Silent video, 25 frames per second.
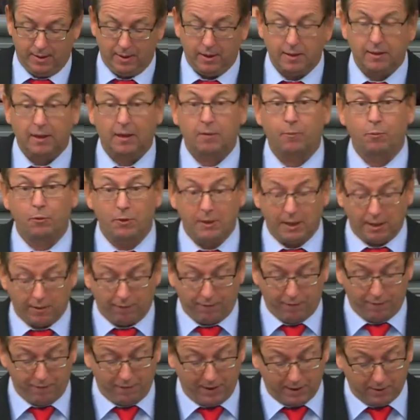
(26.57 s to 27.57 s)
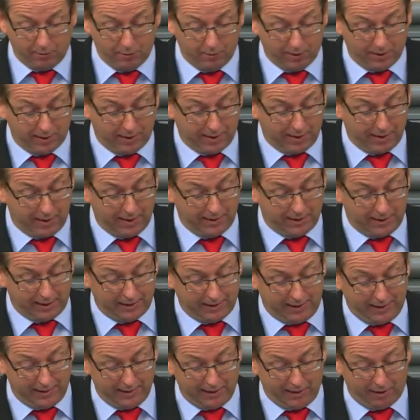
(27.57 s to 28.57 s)
Das Bundesverfassungsgericht hat
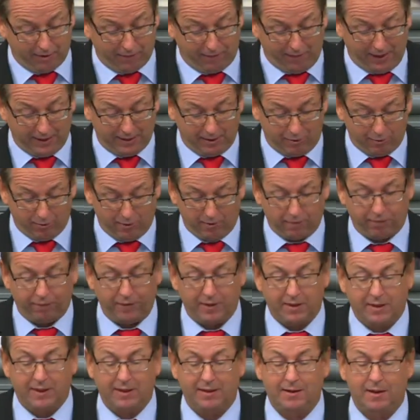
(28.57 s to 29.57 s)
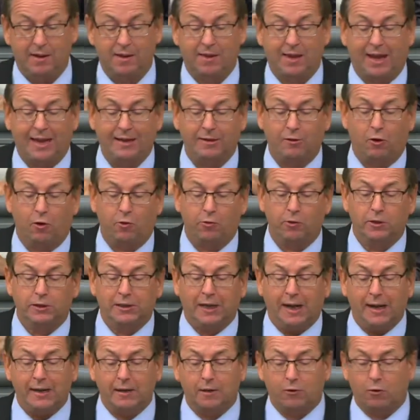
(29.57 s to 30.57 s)
Ende 2014 in seinem
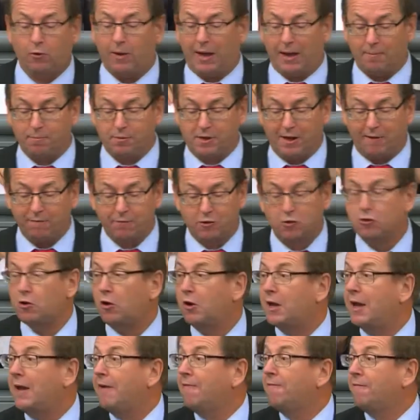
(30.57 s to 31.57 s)
Urteil zur Erbschaftssteuer